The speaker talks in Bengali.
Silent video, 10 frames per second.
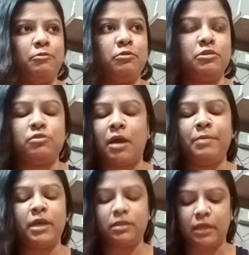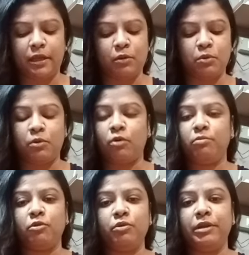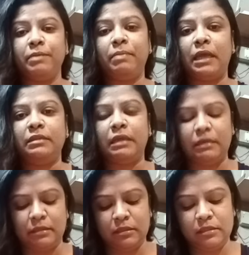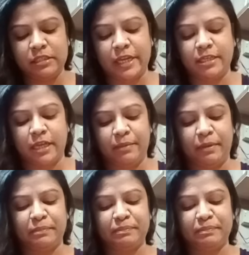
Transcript: করেছো আমি আর তাকে কোনো রকম কোনো রিপ্লাই দেইনি সেই টাইমে